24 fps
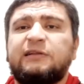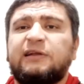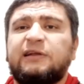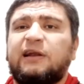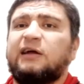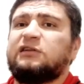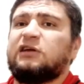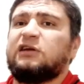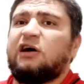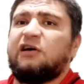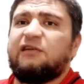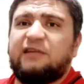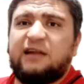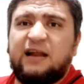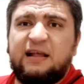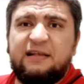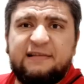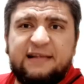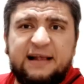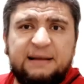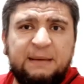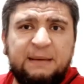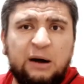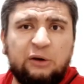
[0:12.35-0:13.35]
طلعت خسران
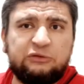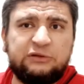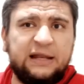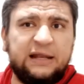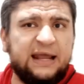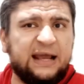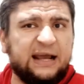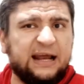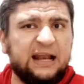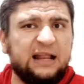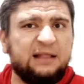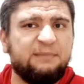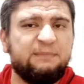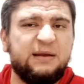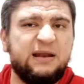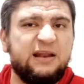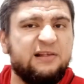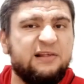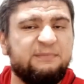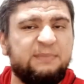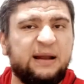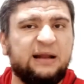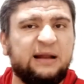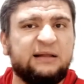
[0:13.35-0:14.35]
سبعه والدنيا كانت
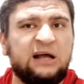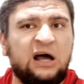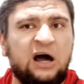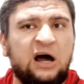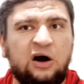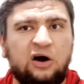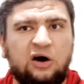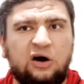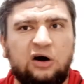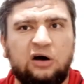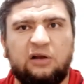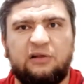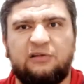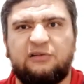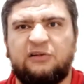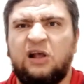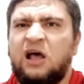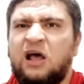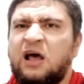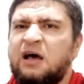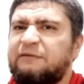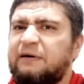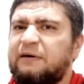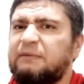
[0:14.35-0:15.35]
بالنسبه لي ضايعه خالص
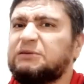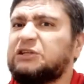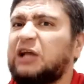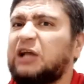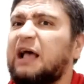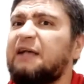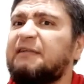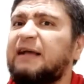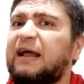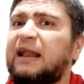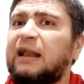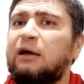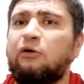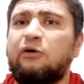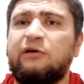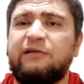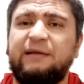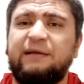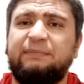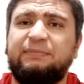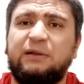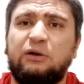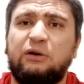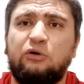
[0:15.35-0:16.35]
فمش هزعل لو
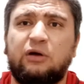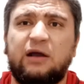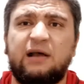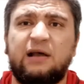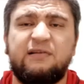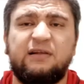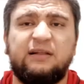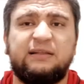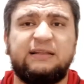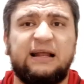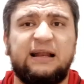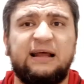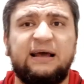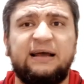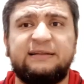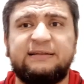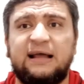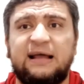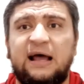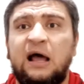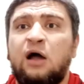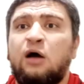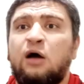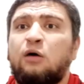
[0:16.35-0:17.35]
كسبت نيوكاسل
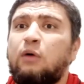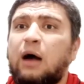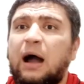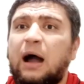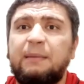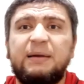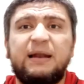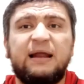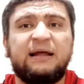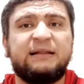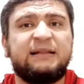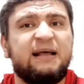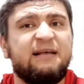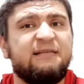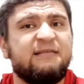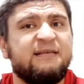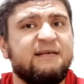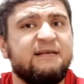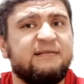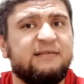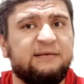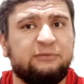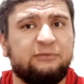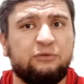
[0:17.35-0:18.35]
ثلاثه وعامل اداء زي
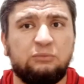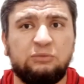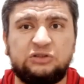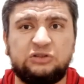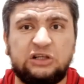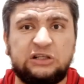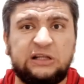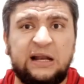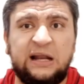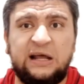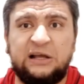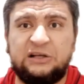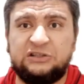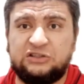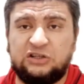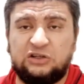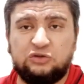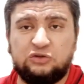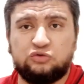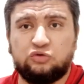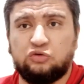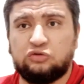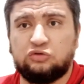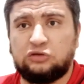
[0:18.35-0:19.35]
الزفت ومنشط عليها
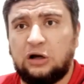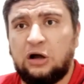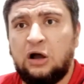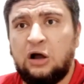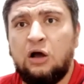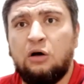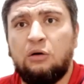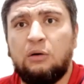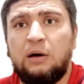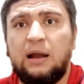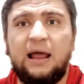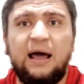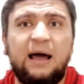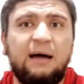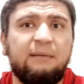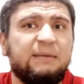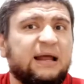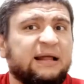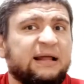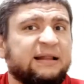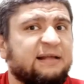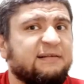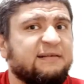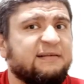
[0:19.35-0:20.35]
20 شوطه ولا
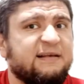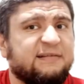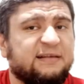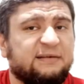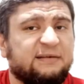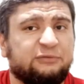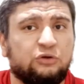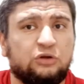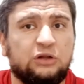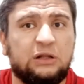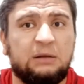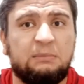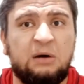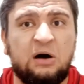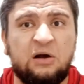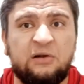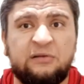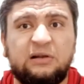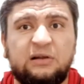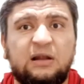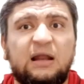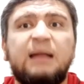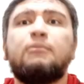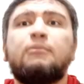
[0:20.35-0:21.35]
عامل اداء زي الزفت قدام
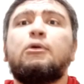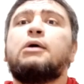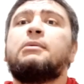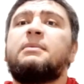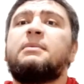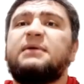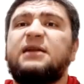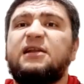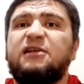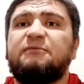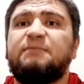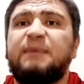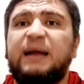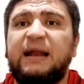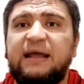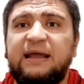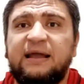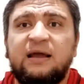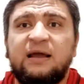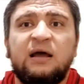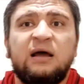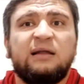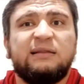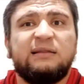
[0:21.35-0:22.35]
ارسنال المهم بالنسبه لي
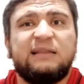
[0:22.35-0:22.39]
ايه؟